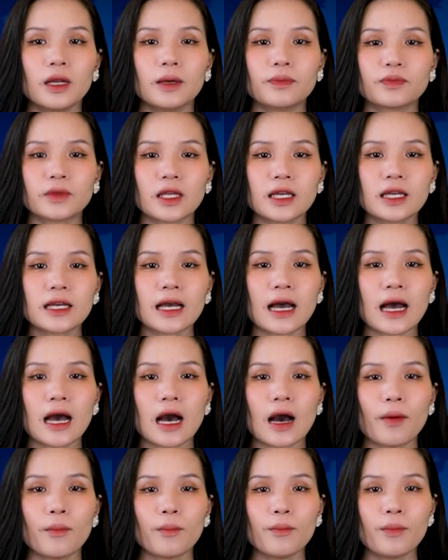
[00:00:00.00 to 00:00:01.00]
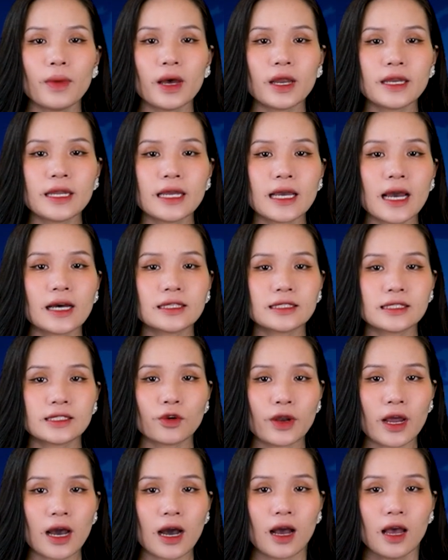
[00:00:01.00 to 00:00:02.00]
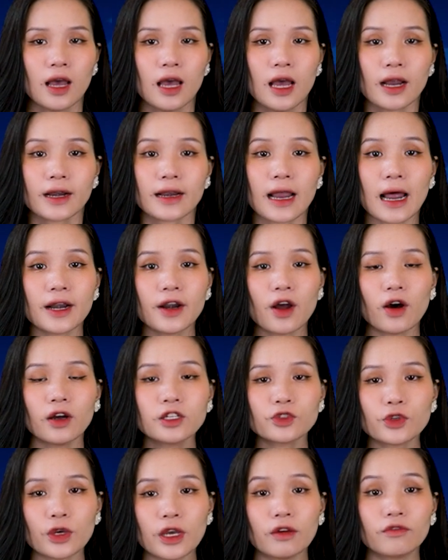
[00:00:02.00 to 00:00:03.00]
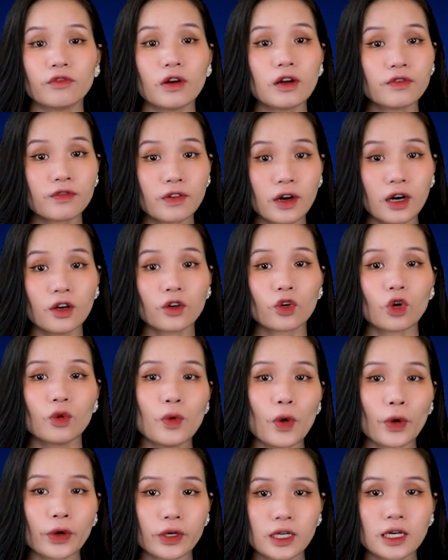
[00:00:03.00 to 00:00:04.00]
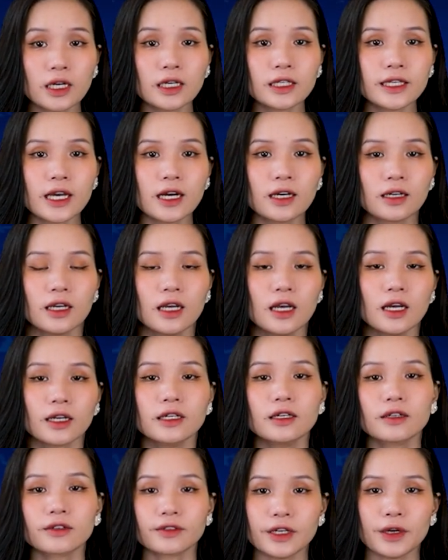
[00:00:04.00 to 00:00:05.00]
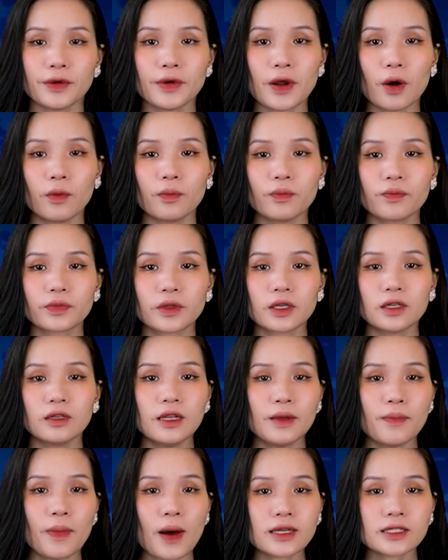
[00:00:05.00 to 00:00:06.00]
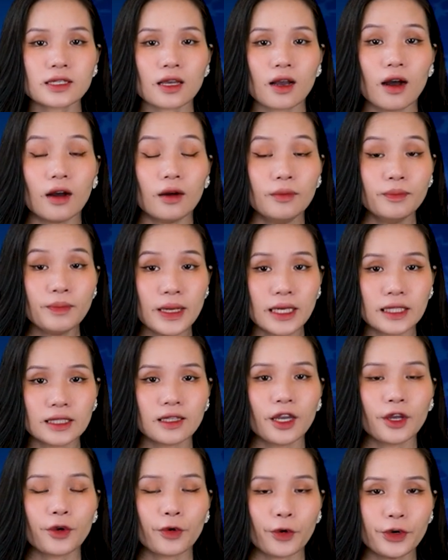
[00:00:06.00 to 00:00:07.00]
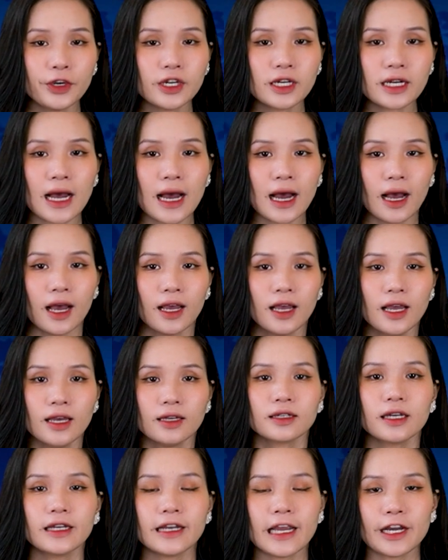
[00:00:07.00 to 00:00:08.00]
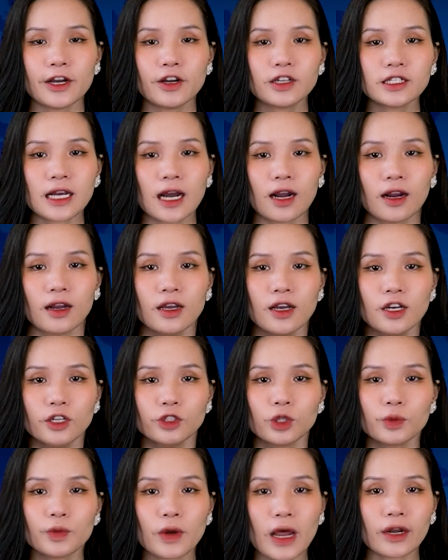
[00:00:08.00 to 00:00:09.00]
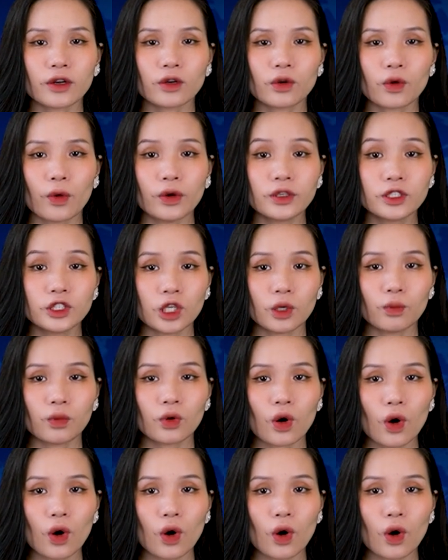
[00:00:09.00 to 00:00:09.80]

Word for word: lập tiếng Nga MediaZona đã nói chuyện với vợ của một cư dân được điều động từ Lipetsk ở miền Tây của nước Nga. Người này nói rằng trung đoàn của chồng